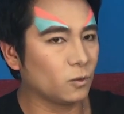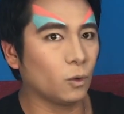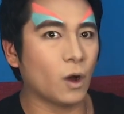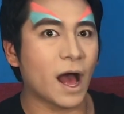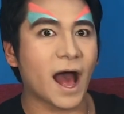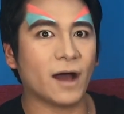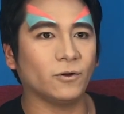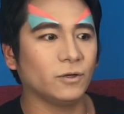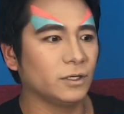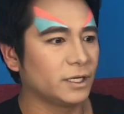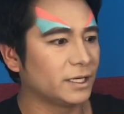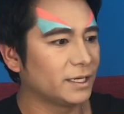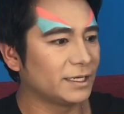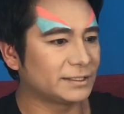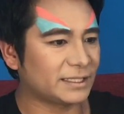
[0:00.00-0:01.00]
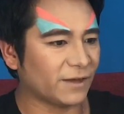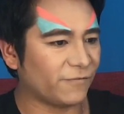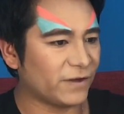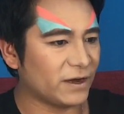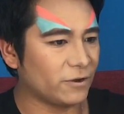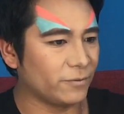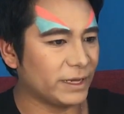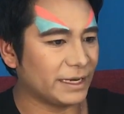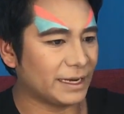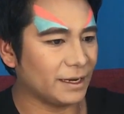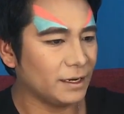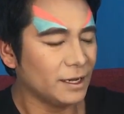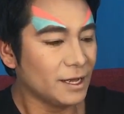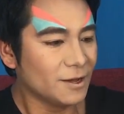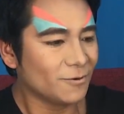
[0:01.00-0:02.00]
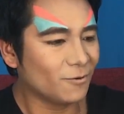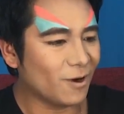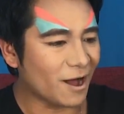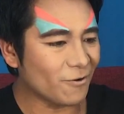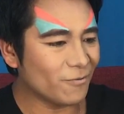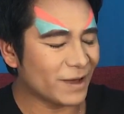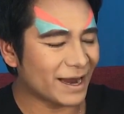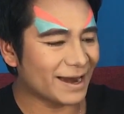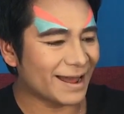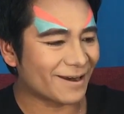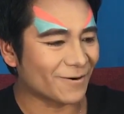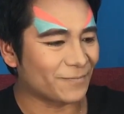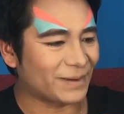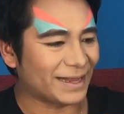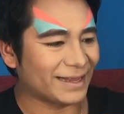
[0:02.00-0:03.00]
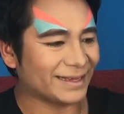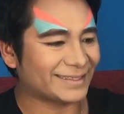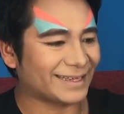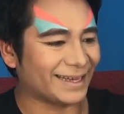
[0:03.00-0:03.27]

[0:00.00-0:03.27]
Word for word: ¡Wow! Está fenomenal. ¡Wow! Vean la ropa de,